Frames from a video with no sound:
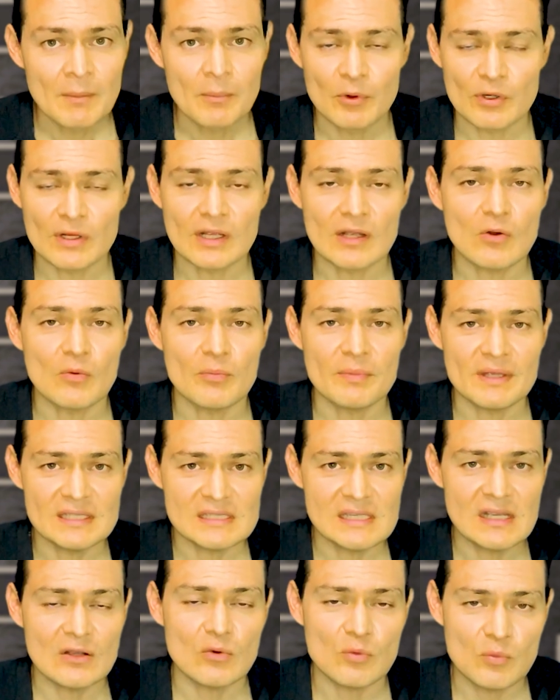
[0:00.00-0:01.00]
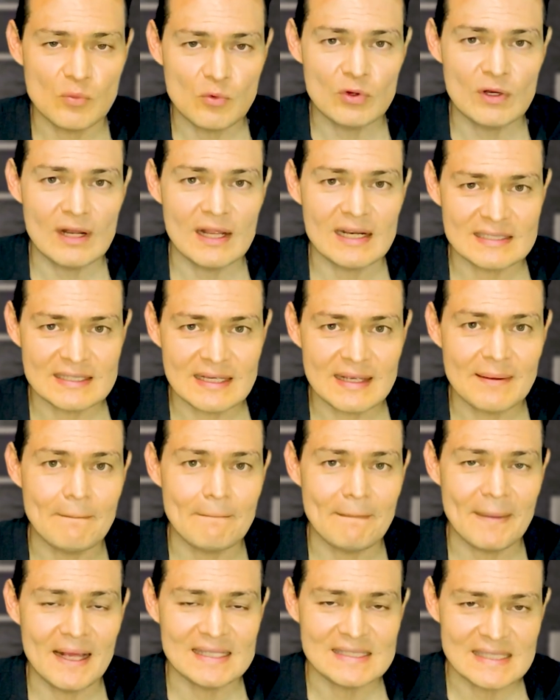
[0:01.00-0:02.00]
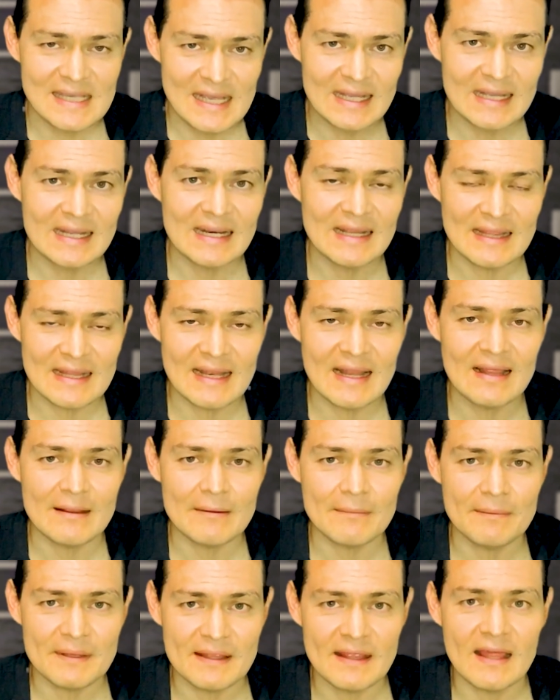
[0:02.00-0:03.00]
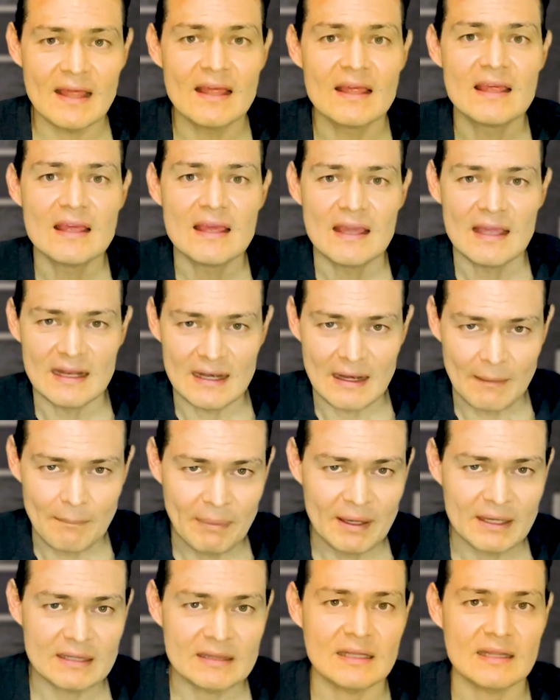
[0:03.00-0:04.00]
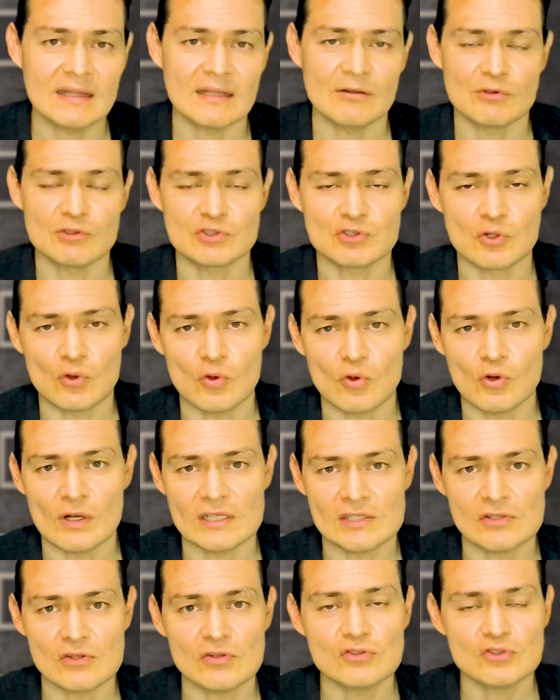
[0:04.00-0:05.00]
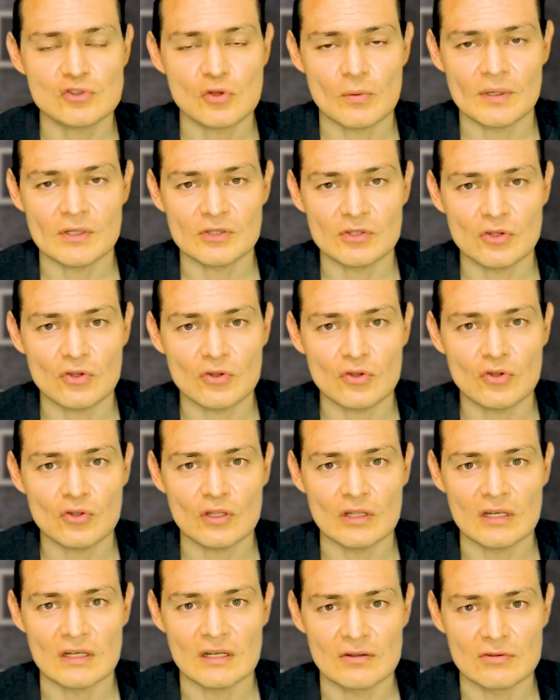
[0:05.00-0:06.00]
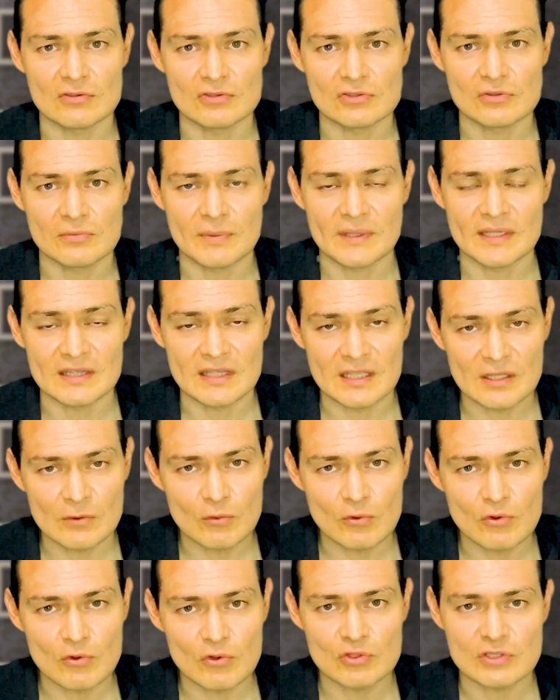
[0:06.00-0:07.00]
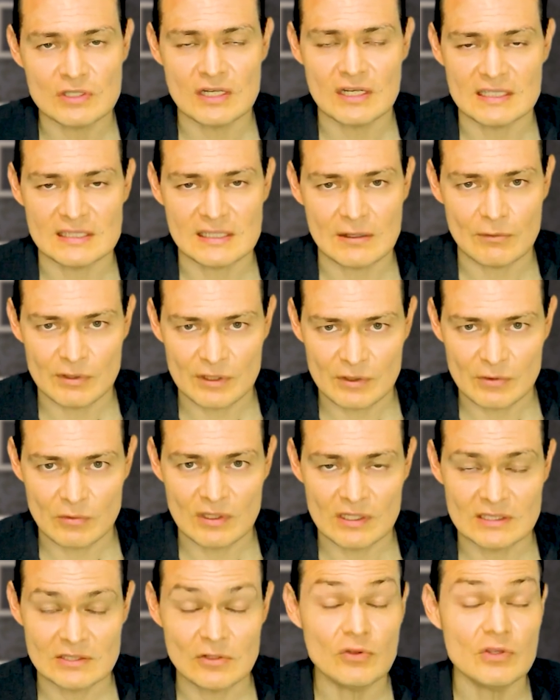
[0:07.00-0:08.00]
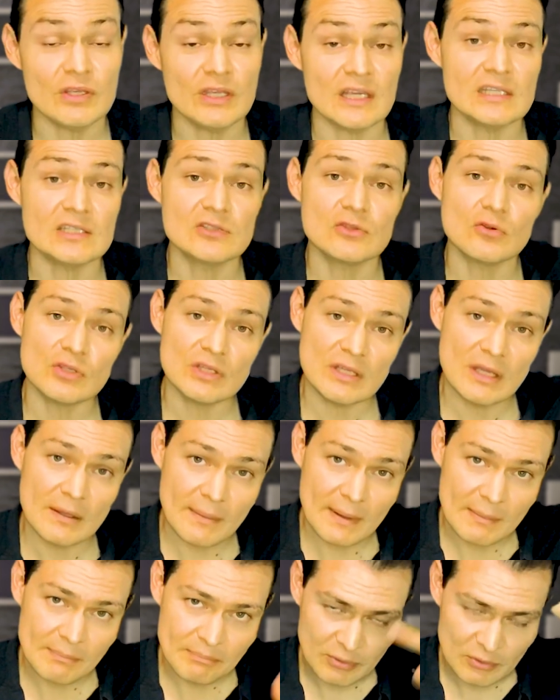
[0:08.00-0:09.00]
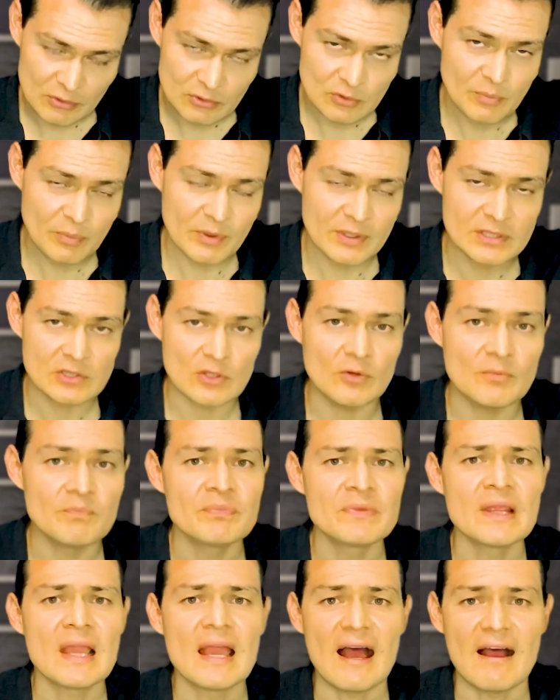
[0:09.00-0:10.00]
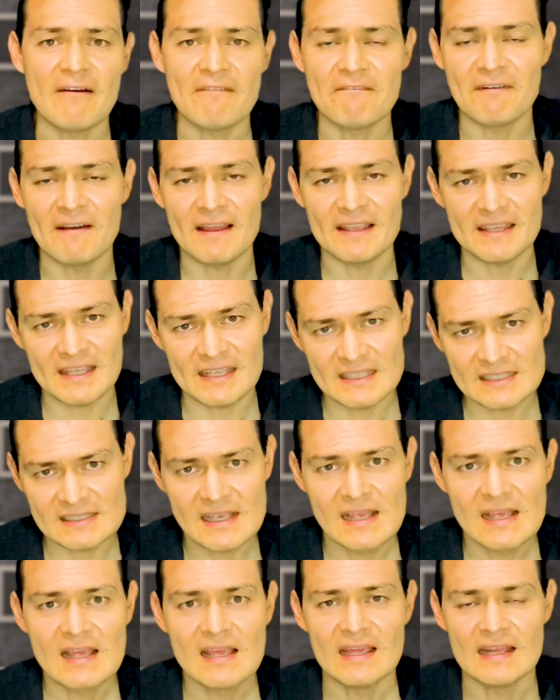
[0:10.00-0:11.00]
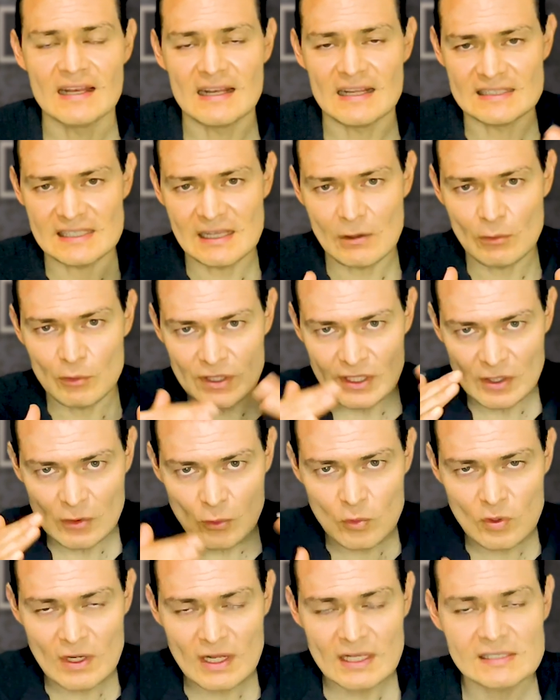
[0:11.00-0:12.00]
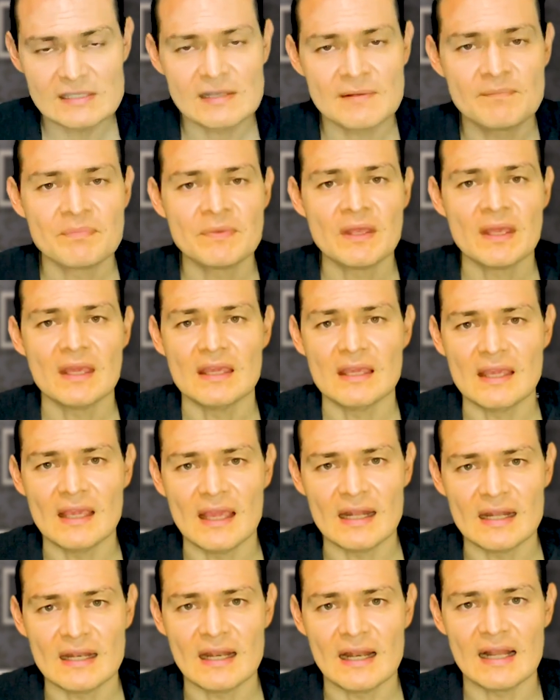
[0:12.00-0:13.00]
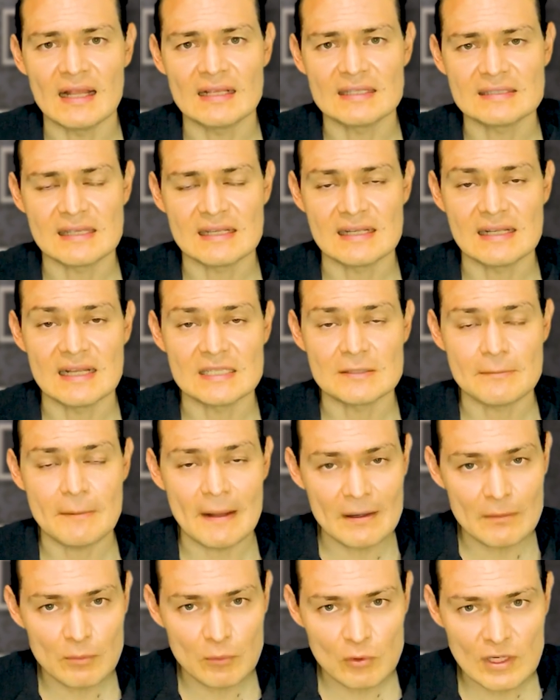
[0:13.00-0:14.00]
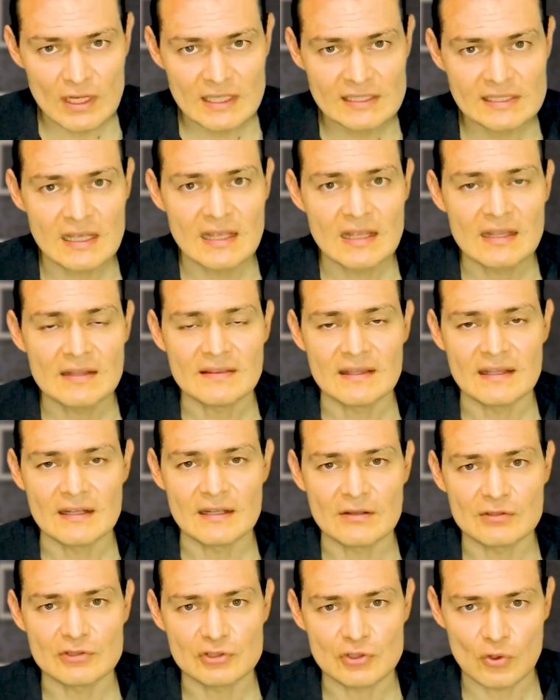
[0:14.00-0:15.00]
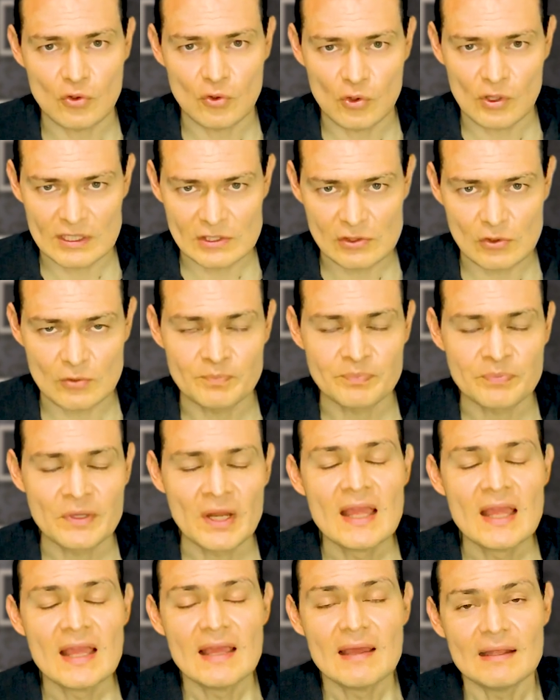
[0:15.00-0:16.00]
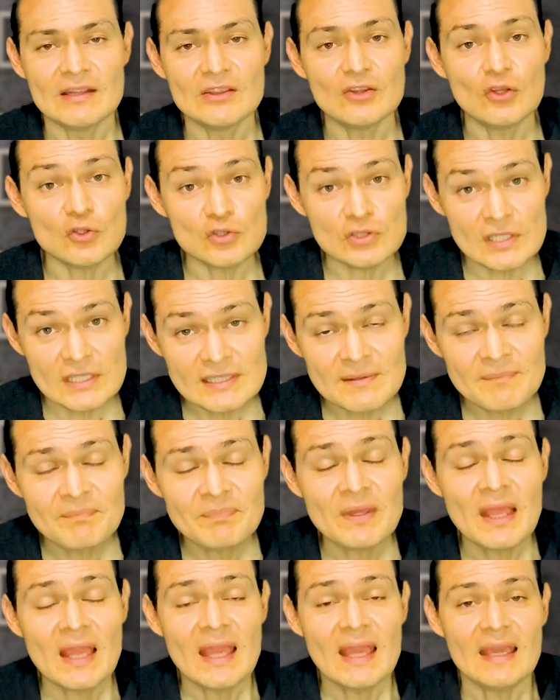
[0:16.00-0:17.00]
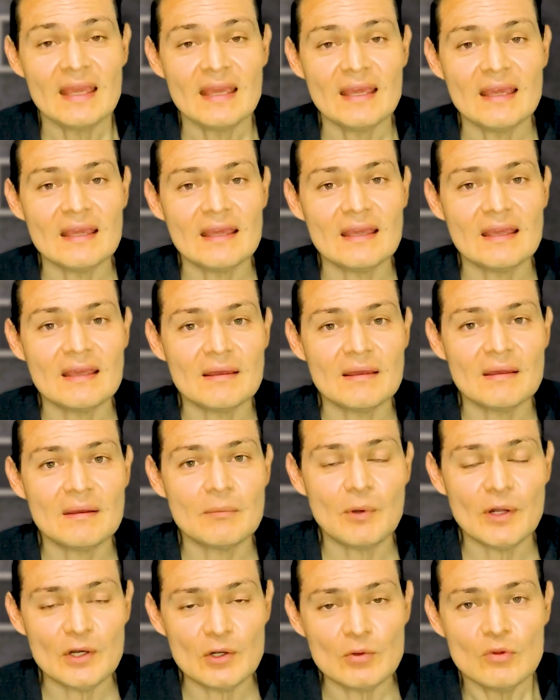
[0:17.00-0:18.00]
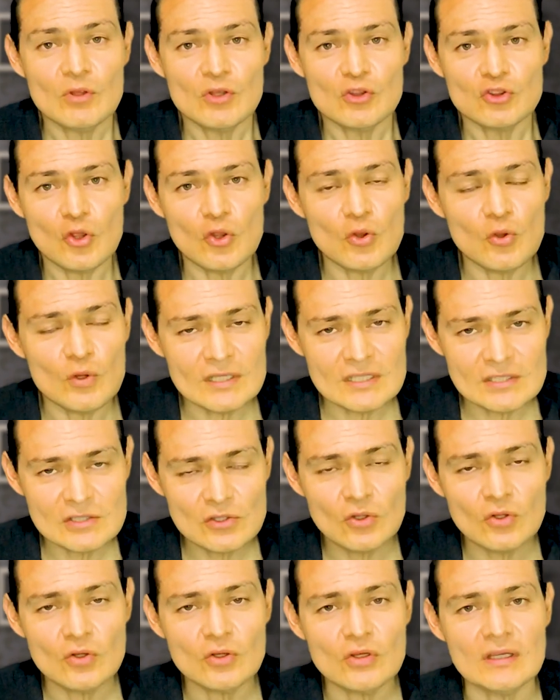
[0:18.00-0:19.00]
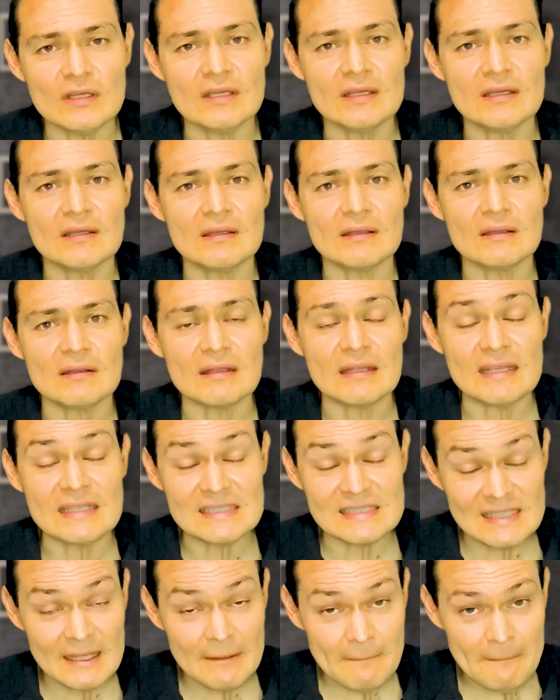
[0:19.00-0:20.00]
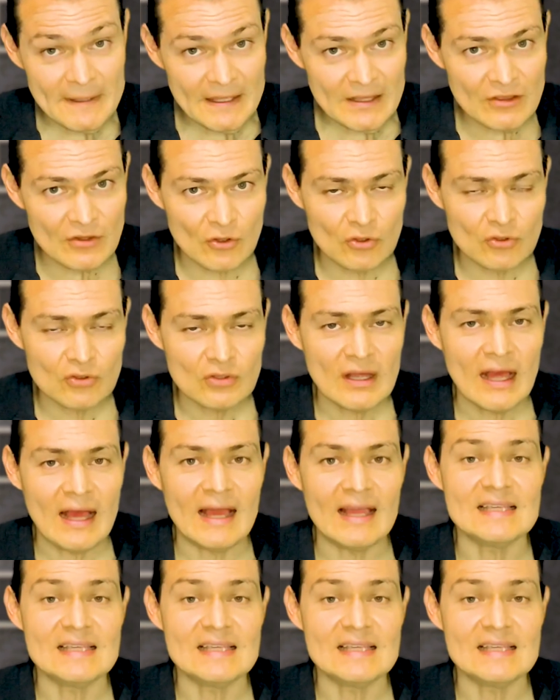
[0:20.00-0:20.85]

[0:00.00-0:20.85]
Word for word: porque comienza a acumularse más sangre de la debida en la parte de nuestro corazón, sobre todo en los ventrículos y en las aurículas. Y esto lleva, por supuesto, a fallas en las aurículas y en las válvulas de nuestro corazón. Entonces, eh, bueno, todo esto eh, es debido a